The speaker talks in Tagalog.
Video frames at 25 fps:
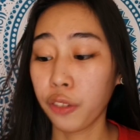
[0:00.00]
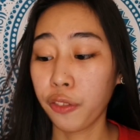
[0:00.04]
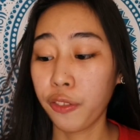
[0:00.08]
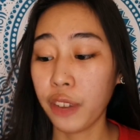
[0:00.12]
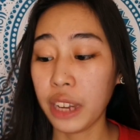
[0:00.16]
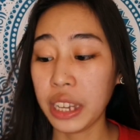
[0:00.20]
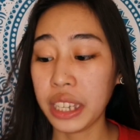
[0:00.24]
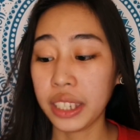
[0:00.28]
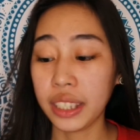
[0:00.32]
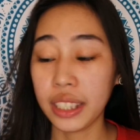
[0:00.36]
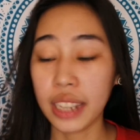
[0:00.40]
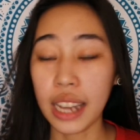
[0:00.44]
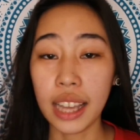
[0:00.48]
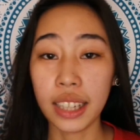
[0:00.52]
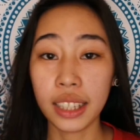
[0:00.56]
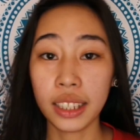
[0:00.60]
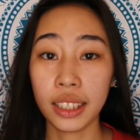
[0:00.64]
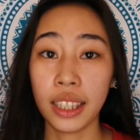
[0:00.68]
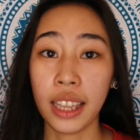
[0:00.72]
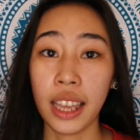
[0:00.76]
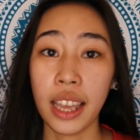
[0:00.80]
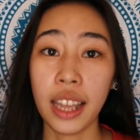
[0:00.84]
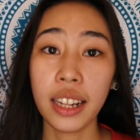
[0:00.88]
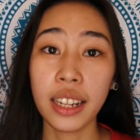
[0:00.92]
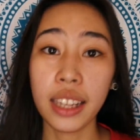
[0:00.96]
yung face
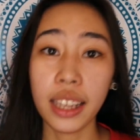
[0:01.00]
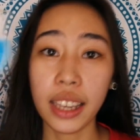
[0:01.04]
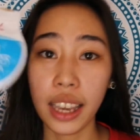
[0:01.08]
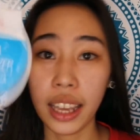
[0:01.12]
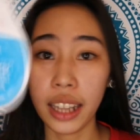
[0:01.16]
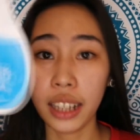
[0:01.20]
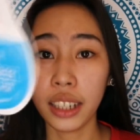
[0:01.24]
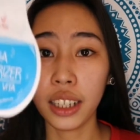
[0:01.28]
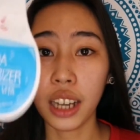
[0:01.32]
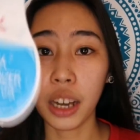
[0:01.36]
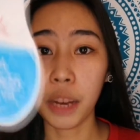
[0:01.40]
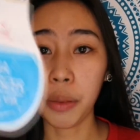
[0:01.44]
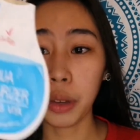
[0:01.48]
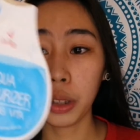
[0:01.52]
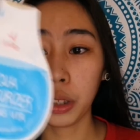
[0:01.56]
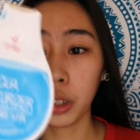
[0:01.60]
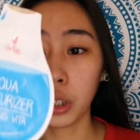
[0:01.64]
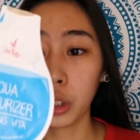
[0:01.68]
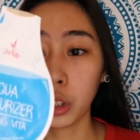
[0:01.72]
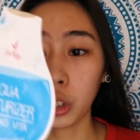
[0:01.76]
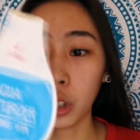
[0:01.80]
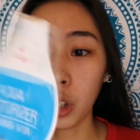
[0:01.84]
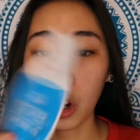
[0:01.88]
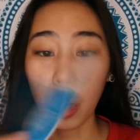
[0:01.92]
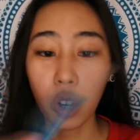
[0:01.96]
natin. And gamit
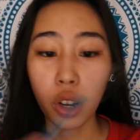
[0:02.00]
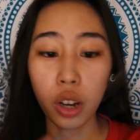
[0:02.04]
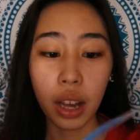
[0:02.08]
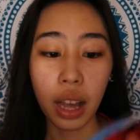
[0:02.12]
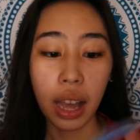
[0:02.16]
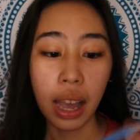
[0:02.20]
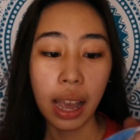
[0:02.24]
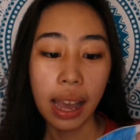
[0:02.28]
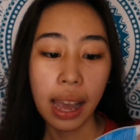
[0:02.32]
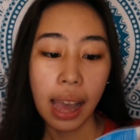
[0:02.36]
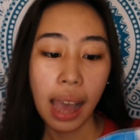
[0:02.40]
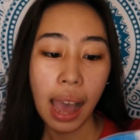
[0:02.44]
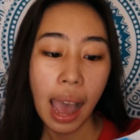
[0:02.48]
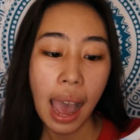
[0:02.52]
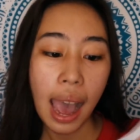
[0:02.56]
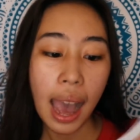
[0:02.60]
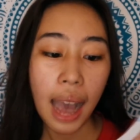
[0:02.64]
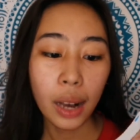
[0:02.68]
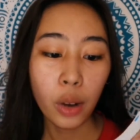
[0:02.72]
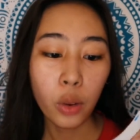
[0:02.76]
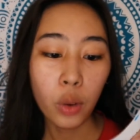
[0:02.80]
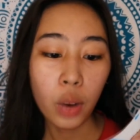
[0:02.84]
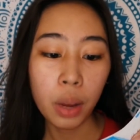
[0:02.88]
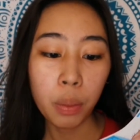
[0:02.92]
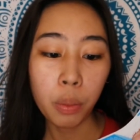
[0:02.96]
ko tong
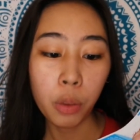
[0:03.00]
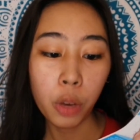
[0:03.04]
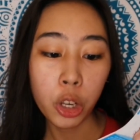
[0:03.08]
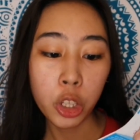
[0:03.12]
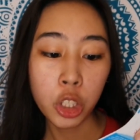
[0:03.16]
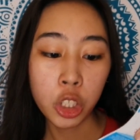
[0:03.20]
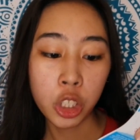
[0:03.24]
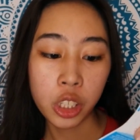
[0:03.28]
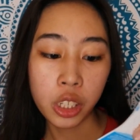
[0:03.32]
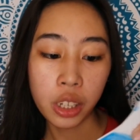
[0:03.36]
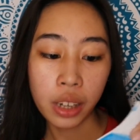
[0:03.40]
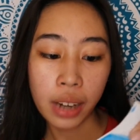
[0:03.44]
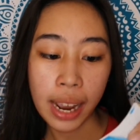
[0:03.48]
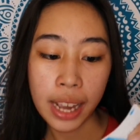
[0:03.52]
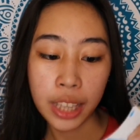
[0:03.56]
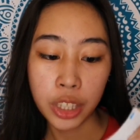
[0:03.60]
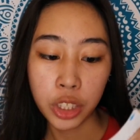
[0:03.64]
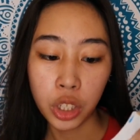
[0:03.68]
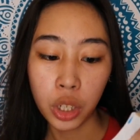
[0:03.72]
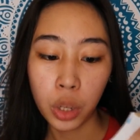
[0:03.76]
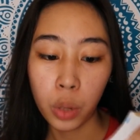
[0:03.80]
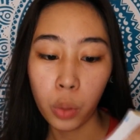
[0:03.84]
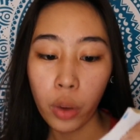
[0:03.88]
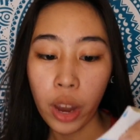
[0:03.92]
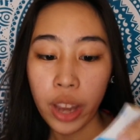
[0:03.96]
Aqua
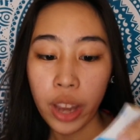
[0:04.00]
Moisturizer